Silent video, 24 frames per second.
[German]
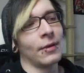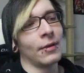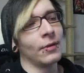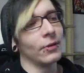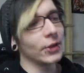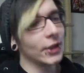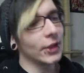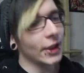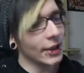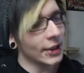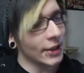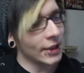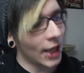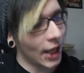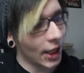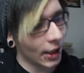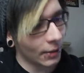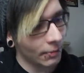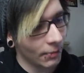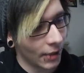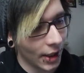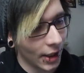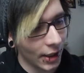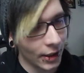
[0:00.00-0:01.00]
Und jetzt
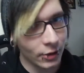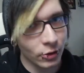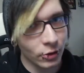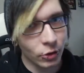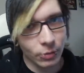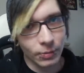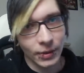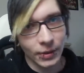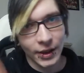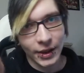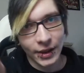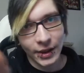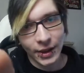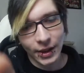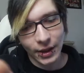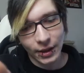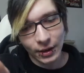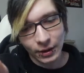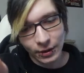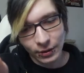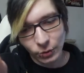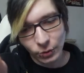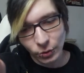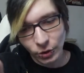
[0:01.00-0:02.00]
sag mal, guck mal
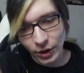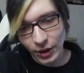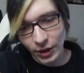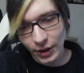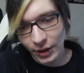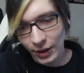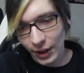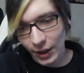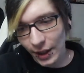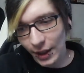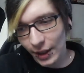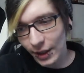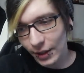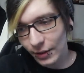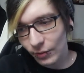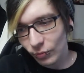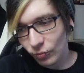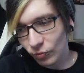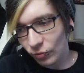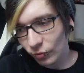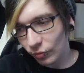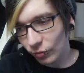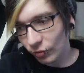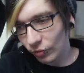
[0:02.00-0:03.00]
hier, Lucy, hey.
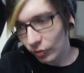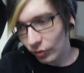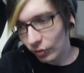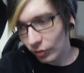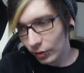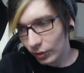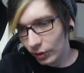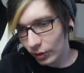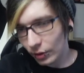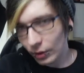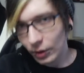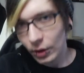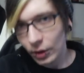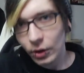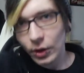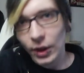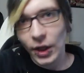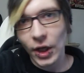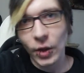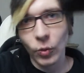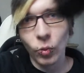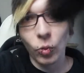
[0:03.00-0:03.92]
Hey,